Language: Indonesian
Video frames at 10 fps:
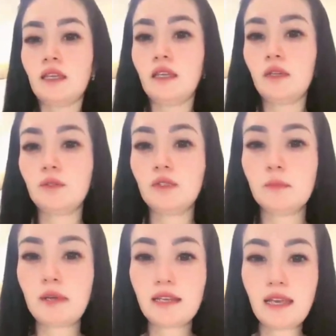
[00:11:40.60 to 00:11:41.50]
Ikutin
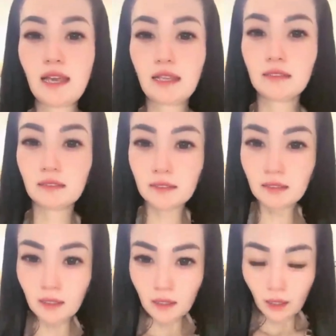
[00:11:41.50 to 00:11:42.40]
badan
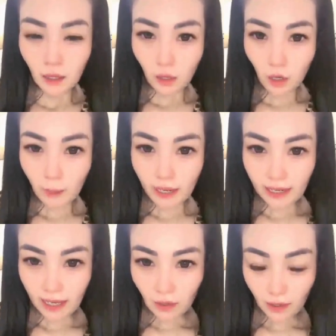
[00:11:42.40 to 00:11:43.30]
Lok
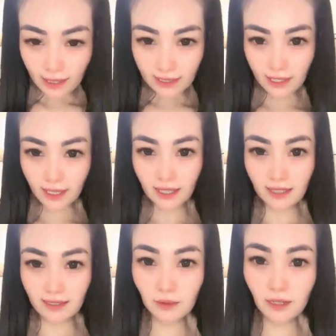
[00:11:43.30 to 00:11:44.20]
mana? Lokasi
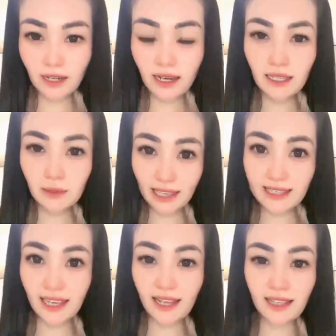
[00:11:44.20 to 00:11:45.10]
Mau kena lagi? Ya
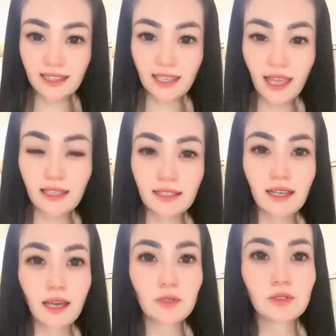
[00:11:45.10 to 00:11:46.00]
sayang nanti ya
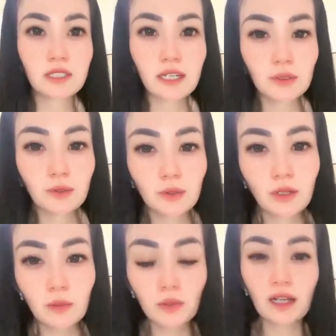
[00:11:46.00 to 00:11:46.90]
Harus dicari dulu
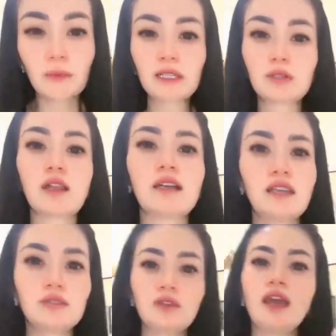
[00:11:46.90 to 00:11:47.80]
Kalau mau kena besok lagi
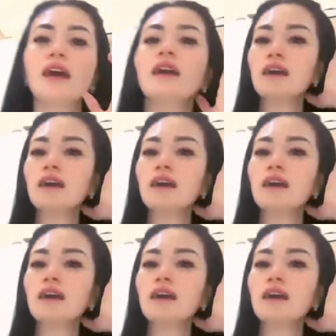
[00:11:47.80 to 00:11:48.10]
atuh ya